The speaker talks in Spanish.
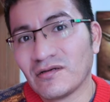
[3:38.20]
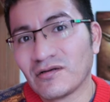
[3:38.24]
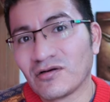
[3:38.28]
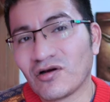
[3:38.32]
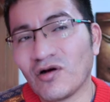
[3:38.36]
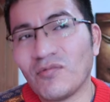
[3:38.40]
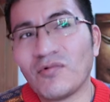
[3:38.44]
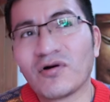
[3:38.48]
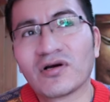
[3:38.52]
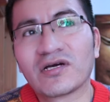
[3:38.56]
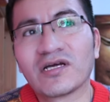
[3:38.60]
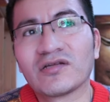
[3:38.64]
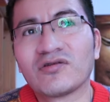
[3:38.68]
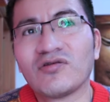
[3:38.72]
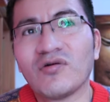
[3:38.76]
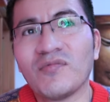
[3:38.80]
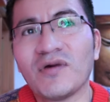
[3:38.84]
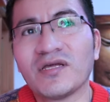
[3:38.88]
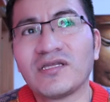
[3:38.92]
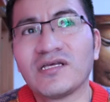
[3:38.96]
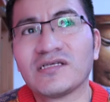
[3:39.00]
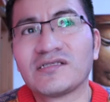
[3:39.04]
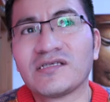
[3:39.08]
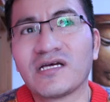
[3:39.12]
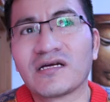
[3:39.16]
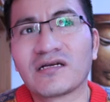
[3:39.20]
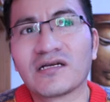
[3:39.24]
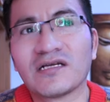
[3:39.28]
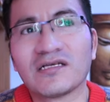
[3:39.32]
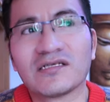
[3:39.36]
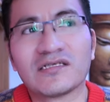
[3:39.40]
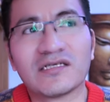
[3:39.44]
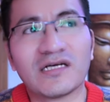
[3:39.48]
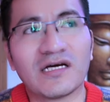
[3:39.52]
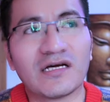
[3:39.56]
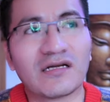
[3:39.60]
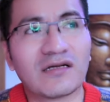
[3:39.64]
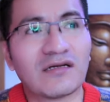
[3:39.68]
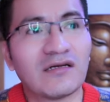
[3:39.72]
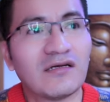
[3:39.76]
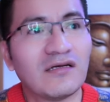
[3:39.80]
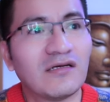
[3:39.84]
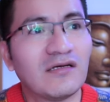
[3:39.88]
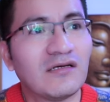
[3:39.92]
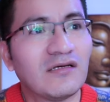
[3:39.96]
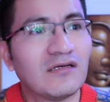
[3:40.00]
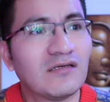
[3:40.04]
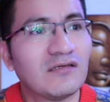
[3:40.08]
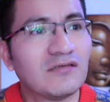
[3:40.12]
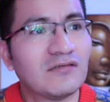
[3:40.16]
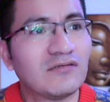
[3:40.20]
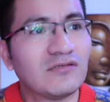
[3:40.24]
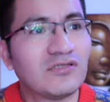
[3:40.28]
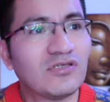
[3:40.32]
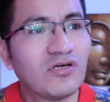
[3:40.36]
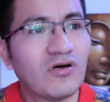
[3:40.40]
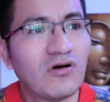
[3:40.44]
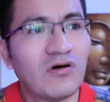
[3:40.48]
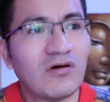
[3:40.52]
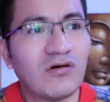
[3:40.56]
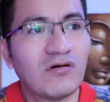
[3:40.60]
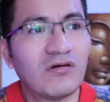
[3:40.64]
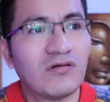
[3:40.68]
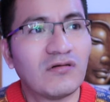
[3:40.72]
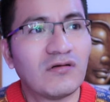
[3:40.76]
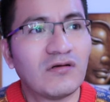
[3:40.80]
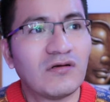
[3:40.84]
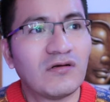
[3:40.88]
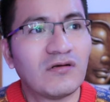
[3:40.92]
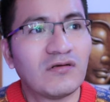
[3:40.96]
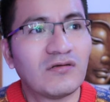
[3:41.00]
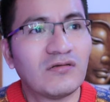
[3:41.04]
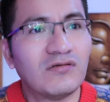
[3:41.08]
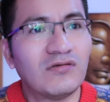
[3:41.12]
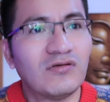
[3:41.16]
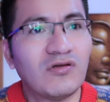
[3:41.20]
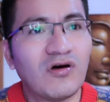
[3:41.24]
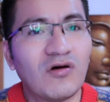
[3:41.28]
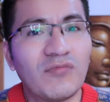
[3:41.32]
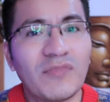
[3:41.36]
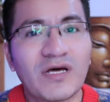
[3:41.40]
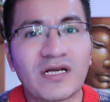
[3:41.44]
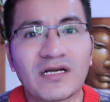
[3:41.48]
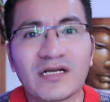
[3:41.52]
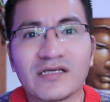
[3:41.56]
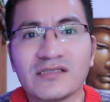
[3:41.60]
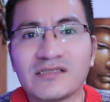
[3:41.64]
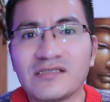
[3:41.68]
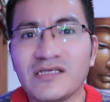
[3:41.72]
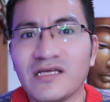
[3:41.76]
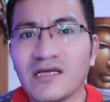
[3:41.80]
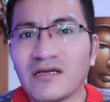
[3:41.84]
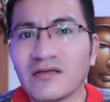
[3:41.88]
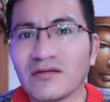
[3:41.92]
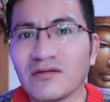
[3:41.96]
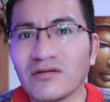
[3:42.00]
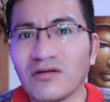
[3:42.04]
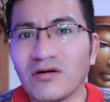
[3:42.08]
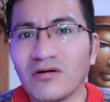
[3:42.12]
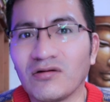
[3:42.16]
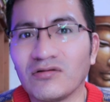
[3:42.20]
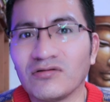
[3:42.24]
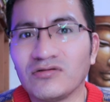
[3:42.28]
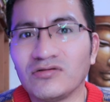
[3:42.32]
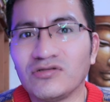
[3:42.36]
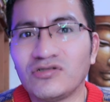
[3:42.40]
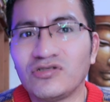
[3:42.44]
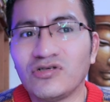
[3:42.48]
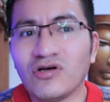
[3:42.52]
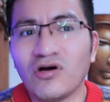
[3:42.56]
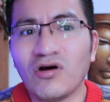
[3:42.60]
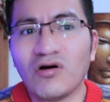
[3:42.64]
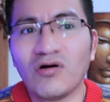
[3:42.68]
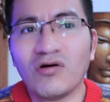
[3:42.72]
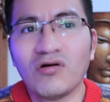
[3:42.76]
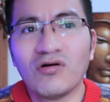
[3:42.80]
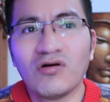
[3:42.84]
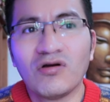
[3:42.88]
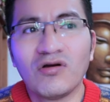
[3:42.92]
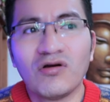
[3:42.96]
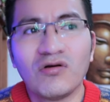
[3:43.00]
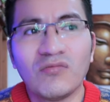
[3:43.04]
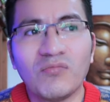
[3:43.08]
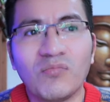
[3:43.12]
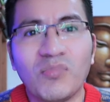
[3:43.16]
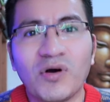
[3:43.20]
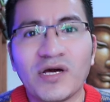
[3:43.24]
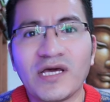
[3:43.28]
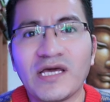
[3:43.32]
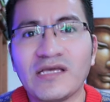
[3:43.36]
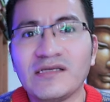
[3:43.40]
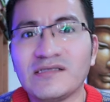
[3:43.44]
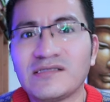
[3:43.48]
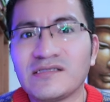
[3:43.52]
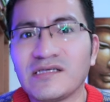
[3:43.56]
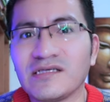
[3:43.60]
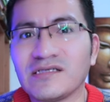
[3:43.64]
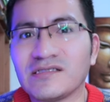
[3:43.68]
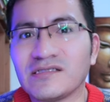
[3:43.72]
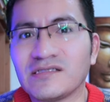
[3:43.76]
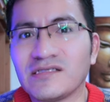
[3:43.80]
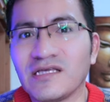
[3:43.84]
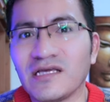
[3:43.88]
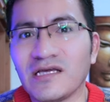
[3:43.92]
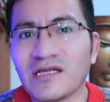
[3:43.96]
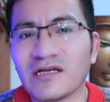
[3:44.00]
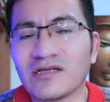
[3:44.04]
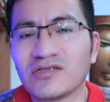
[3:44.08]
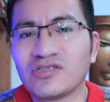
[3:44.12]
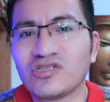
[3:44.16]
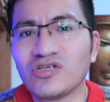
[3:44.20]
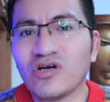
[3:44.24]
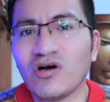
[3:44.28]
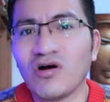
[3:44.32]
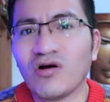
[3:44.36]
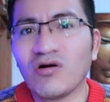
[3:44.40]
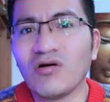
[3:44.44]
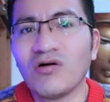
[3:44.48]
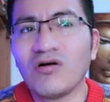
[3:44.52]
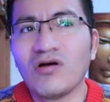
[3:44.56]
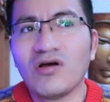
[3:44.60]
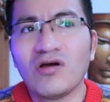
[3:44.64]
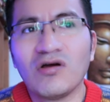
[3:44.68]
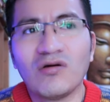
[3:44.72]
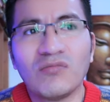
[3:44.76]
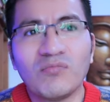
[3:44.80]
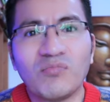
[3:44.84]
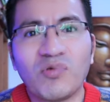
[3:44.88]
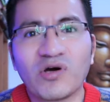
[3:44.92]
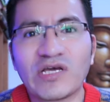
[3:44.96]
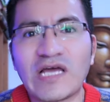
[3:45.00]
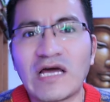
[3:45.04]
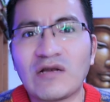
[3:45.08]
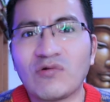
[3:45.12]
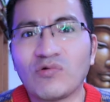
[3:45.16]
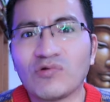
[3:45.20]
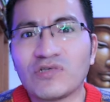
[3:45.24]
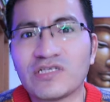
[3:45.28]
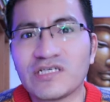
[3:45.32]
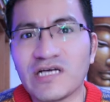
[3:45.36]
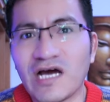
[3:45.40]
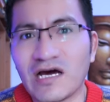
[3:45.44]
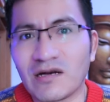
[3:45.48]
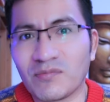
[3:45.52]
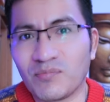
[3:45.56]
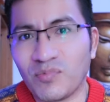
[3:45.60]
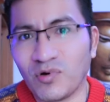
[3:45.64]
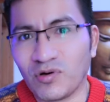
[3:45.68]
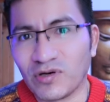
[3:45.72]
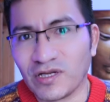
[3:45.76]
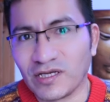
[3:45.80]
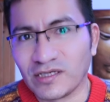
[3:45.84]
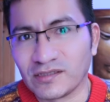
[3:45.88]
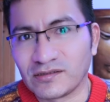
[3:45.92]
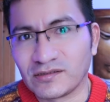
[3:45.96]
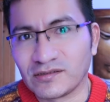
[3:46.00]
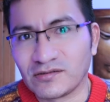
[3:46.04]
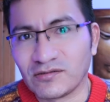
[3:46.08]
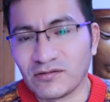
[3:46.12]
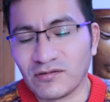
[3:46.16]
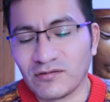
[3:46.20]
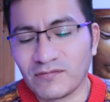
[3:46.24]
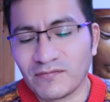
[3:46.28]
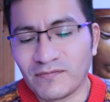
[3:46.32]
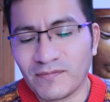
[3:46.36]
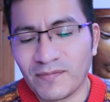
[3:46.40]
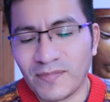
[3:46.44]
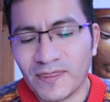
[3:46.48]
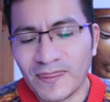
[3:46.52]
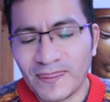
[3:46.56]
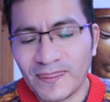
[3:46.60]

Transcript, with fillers: Como que tú me dices, Richard, yo no me resigno, yo voy a insistir, yo voy a luchar por esto.